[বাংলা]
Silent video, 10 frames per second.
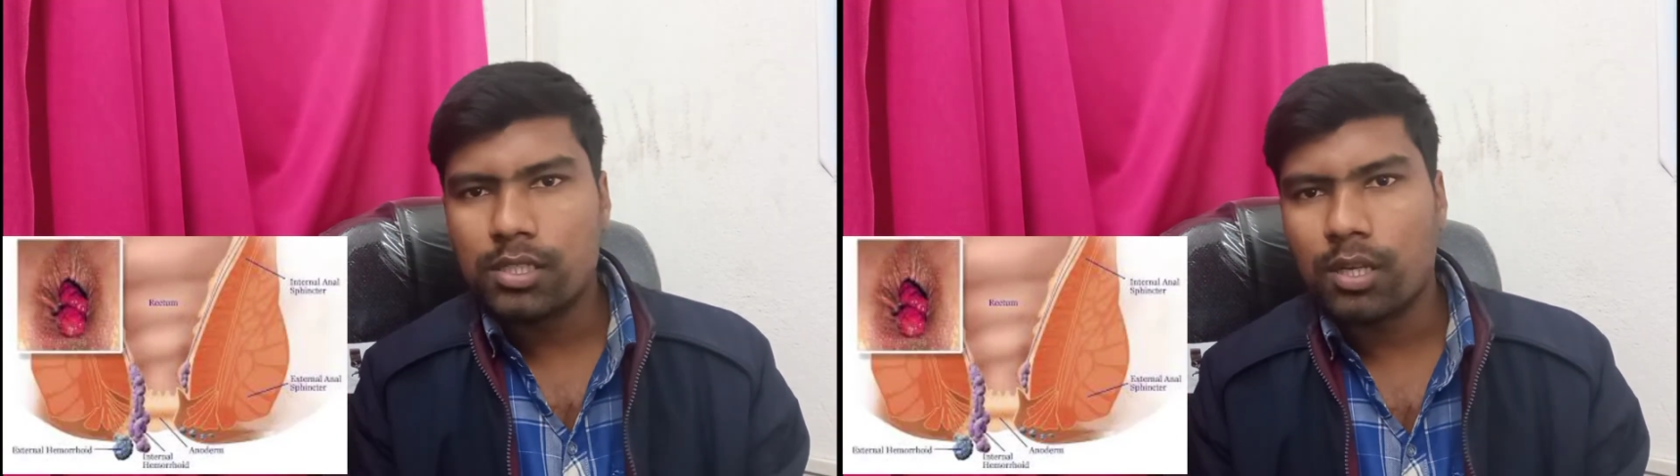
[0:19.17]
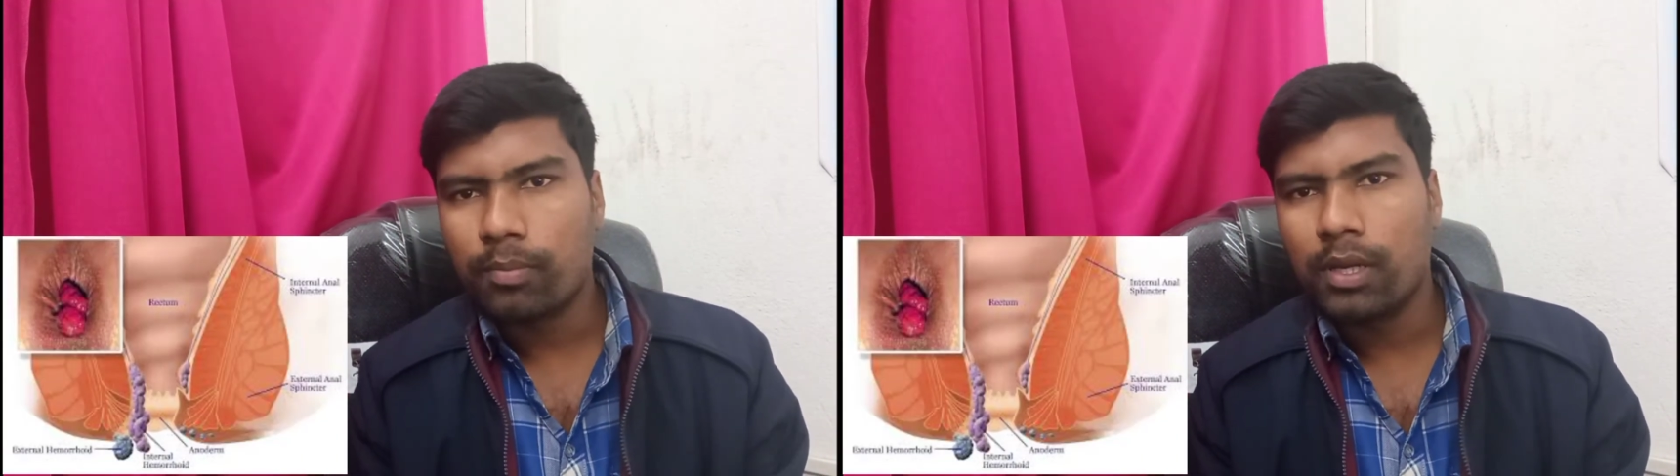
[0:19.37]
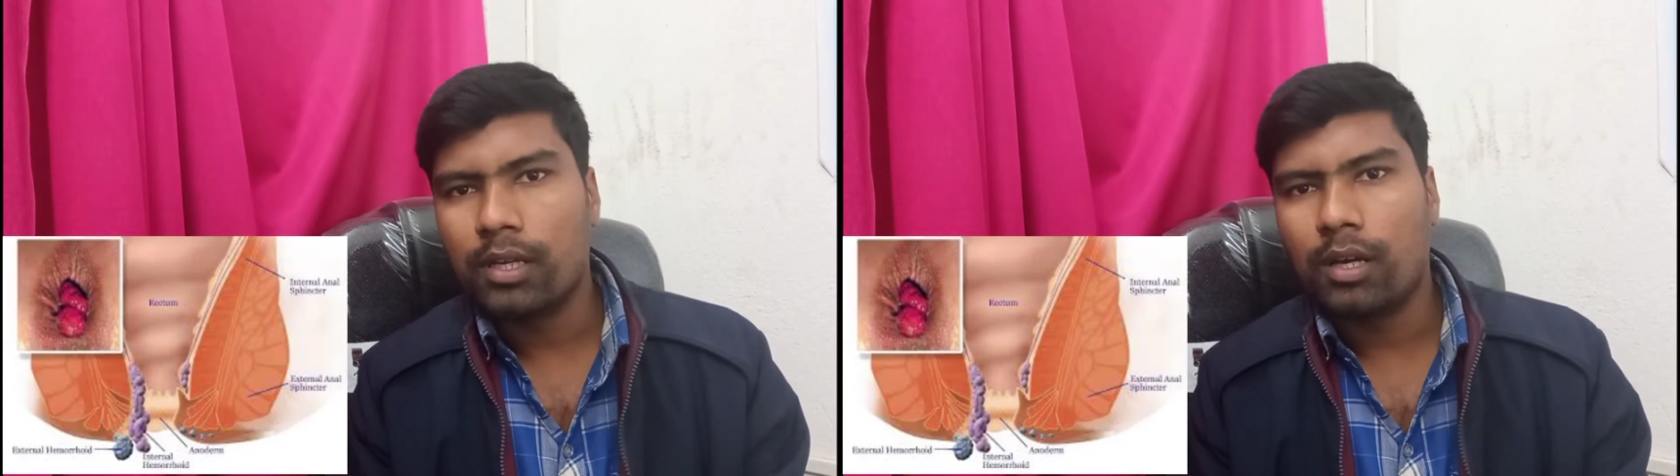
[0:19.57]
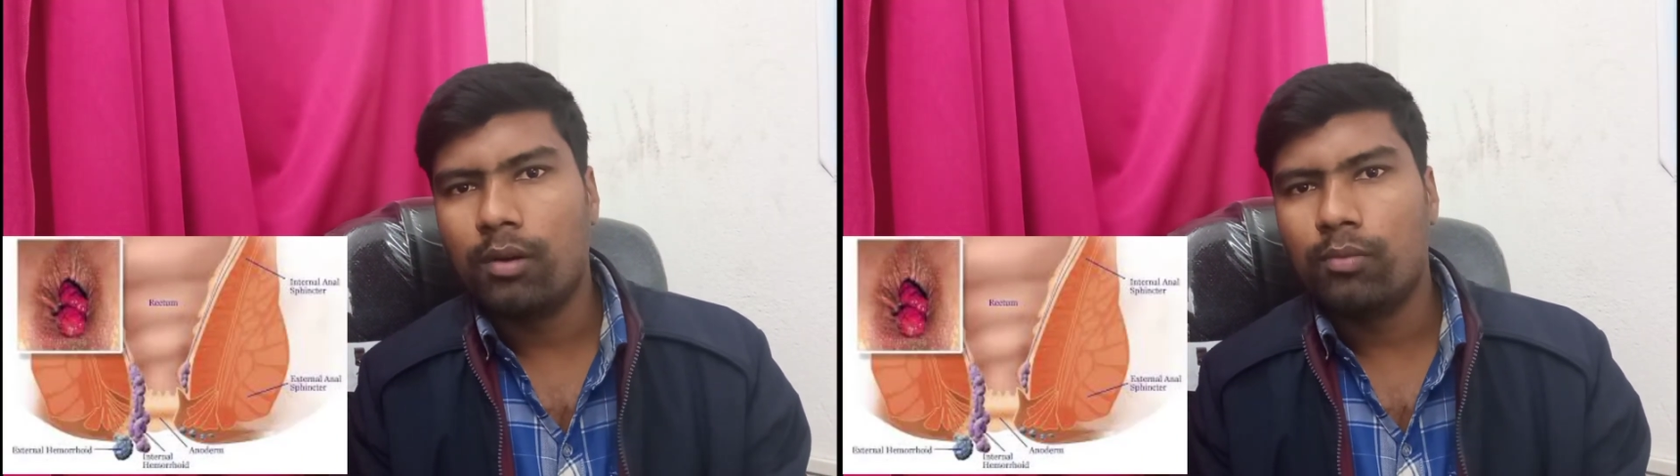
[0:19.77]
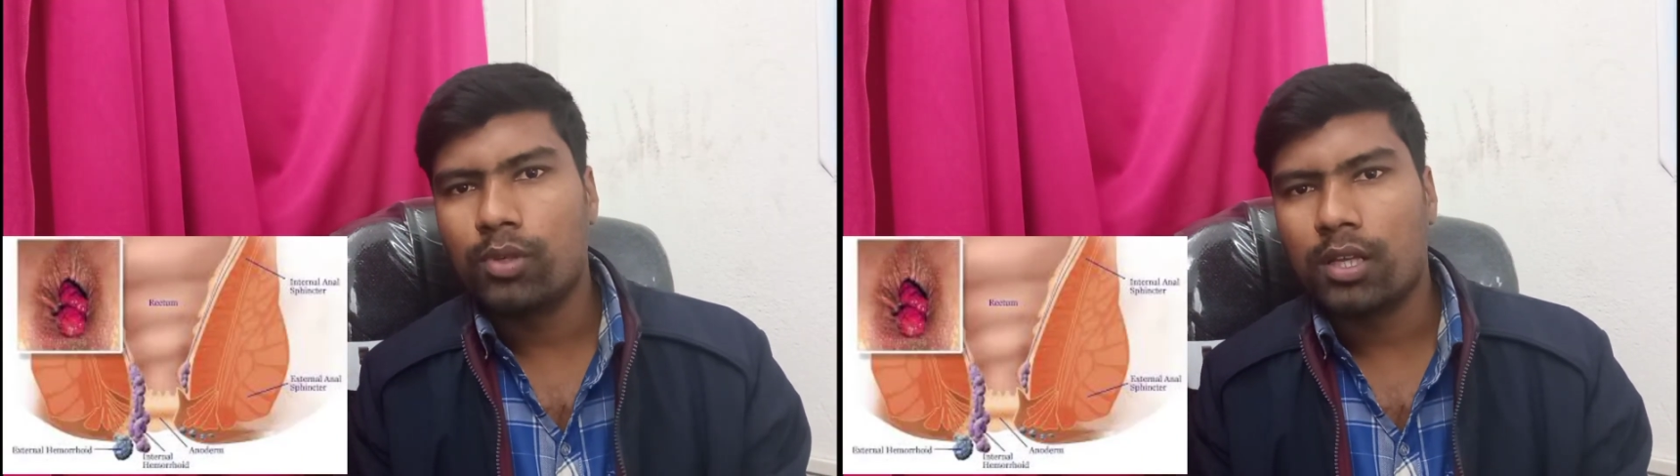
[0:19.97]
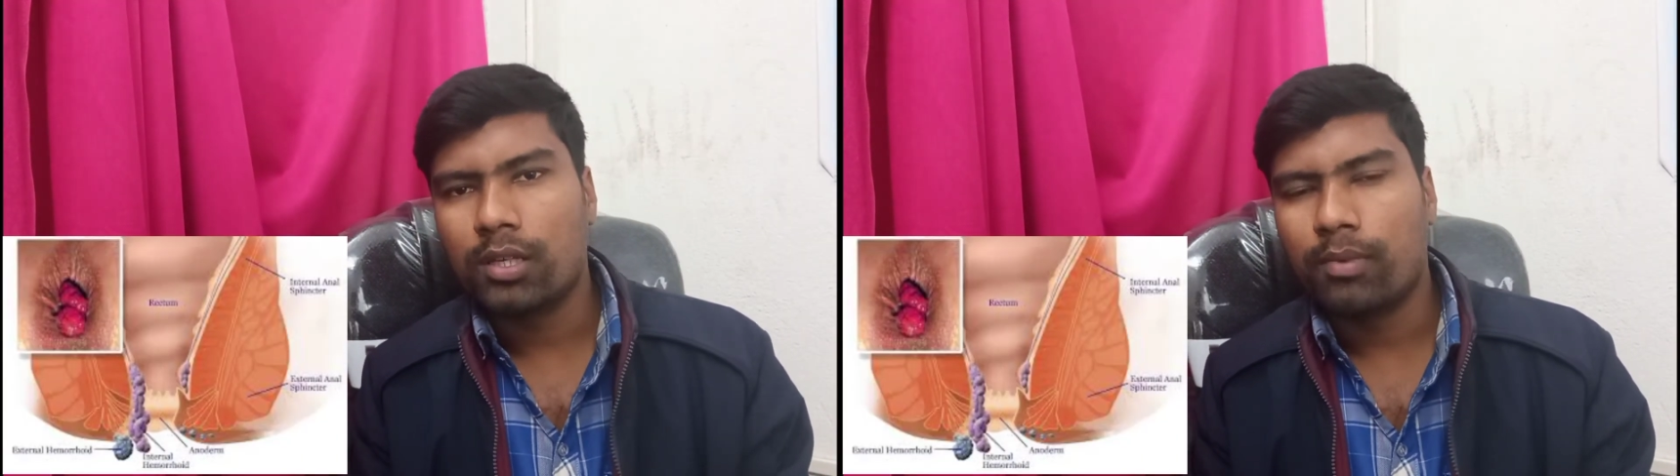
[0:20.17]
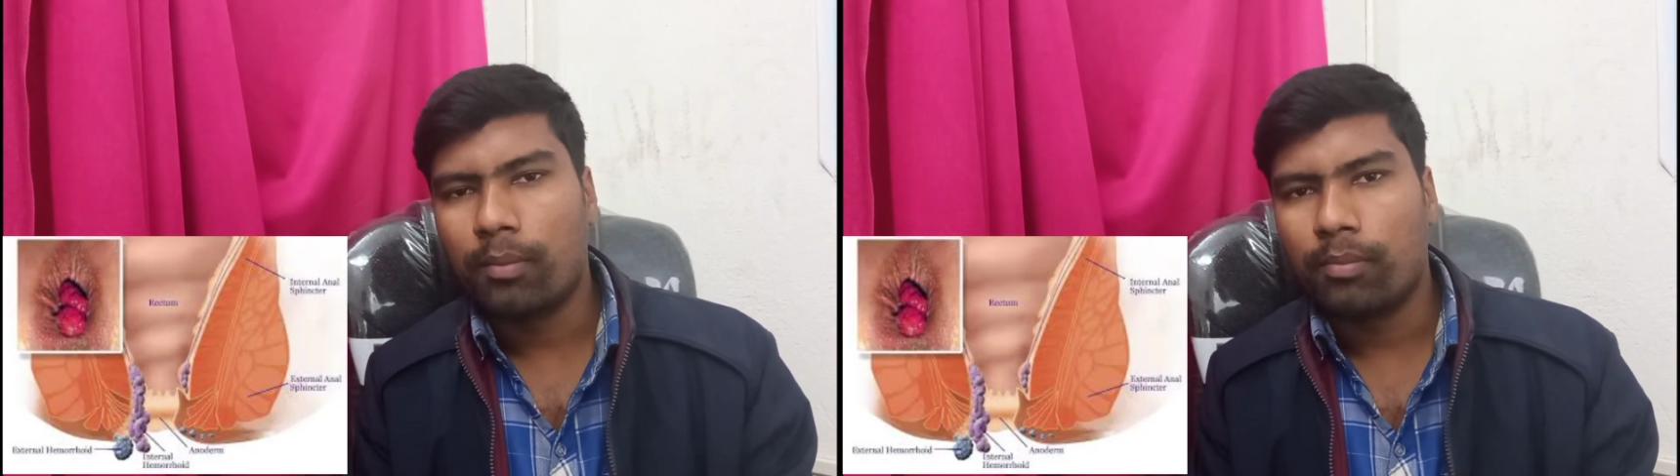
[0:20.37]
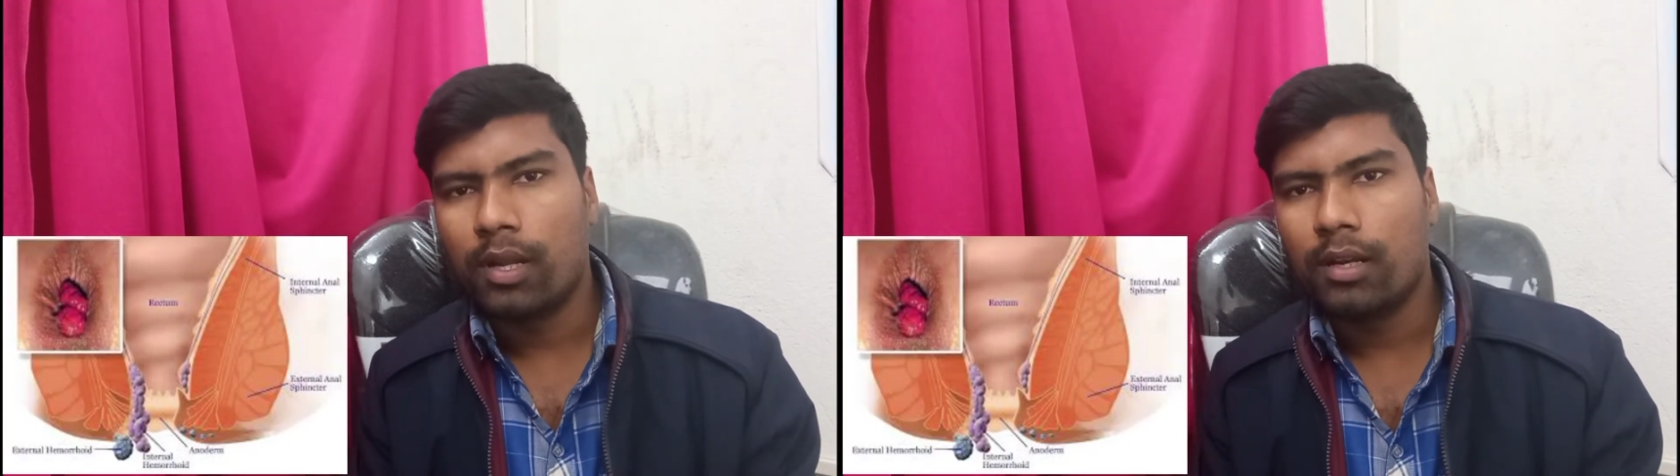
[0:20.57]
স্টেপে এটা বোঝা যাবে
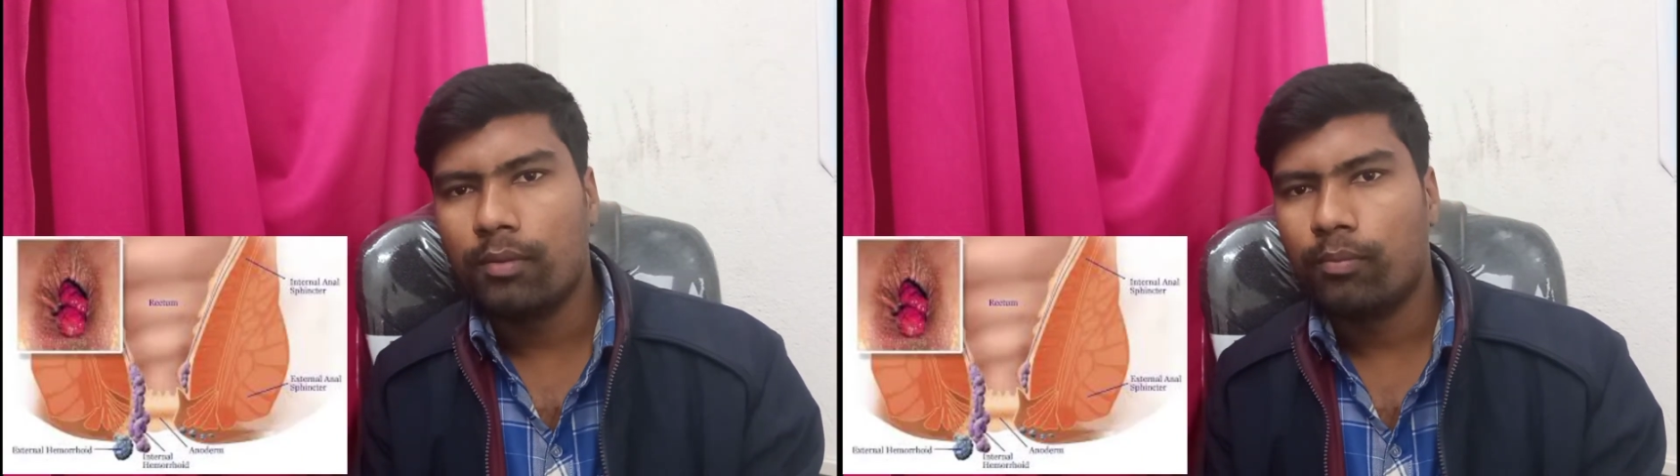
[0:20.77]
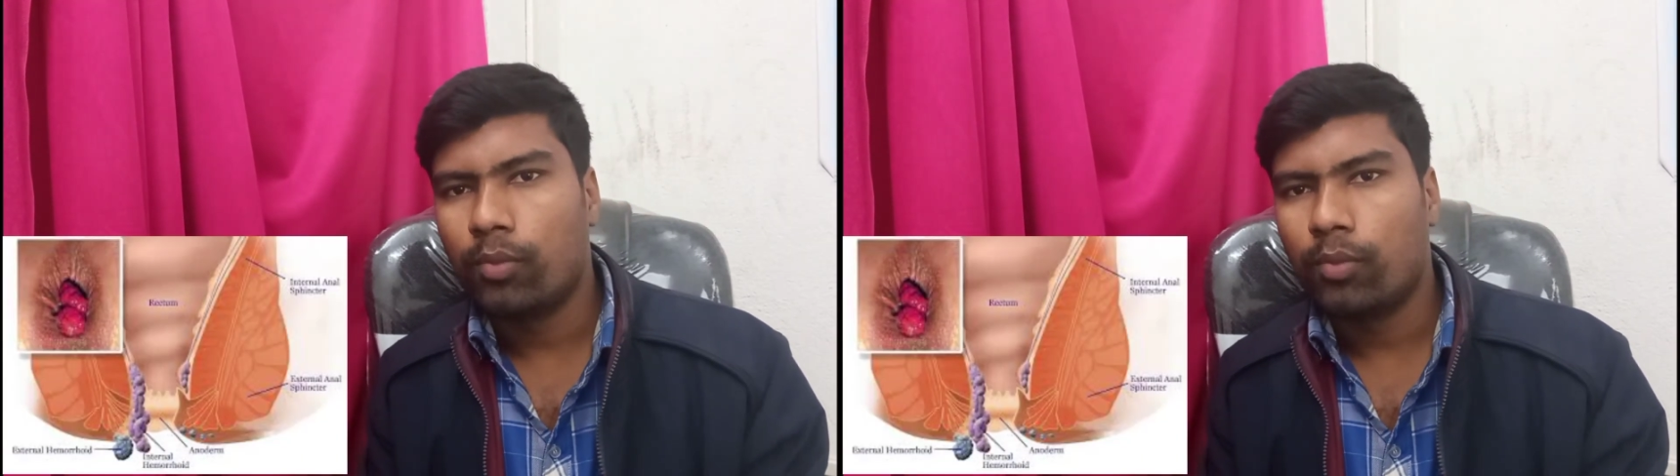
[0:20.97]
আপনার